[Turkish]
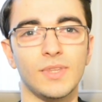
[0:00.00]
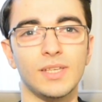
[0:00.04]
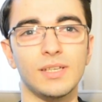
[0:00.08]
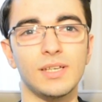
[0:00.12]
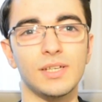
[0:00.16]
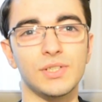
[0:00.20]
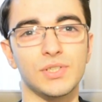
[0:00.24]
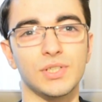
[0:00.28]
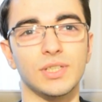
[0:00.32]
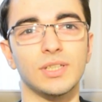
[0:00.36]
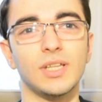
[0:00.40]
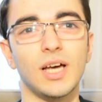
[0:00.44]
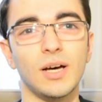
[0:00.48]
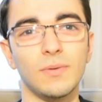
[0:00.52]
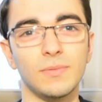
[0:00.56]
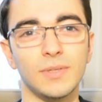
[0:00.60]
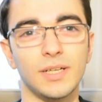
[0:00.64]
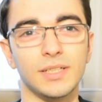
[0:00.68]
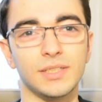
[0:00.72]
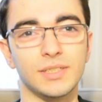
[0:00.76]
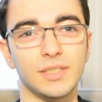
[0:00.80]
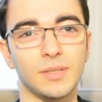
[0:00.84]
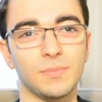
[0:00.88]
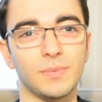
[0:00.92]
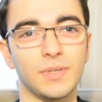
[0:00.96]
Gece
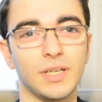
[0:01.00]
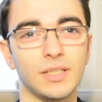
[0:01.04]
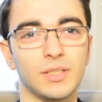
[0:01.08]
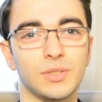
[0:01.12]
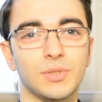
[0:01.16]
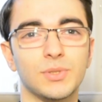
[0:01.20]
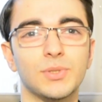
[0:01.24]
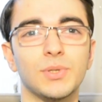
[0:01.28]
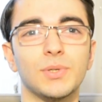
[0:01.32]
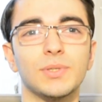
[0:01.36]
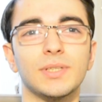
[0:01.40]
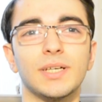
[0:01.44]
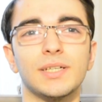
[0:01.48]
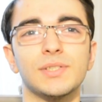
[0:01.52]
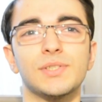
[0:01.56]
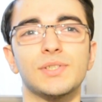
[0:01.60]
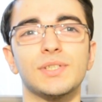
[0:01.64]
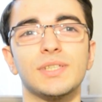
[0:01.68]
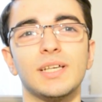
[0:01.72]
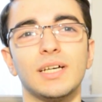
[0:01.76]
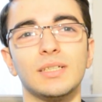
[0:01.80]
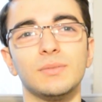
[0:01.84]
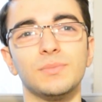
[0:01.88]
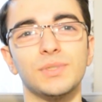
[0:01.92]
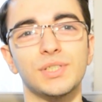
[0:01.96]
davlant yapardık.
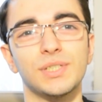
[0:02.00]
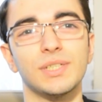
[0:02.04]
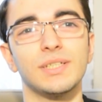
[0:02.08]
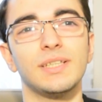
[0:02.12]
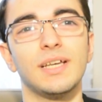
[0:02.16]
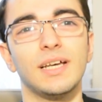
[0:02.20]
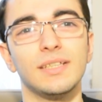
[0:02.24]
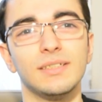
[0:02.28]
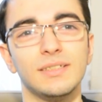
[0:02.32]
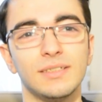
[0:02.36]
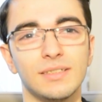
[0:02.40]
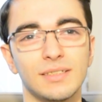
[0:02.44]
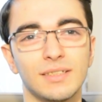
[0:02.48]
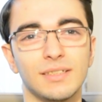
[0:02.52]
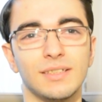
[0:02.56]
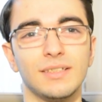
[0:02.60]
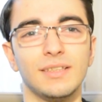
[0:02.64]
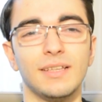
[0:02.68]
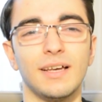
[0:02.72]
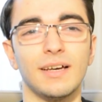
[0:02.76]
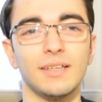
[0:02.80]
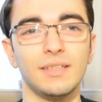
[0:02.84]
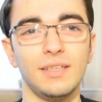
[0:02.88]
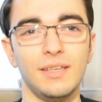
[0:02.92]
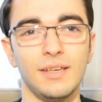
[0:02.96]
Törençiler bir şeyler
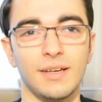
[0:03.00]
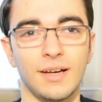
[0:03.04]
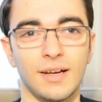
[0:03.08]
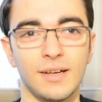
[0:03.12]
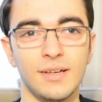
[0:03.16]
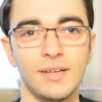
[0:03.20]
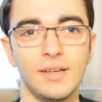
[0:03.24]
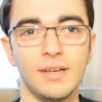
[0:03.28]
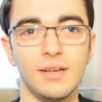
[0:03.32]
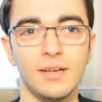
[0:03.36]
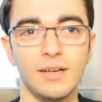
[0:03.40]
indirirlerdi ya.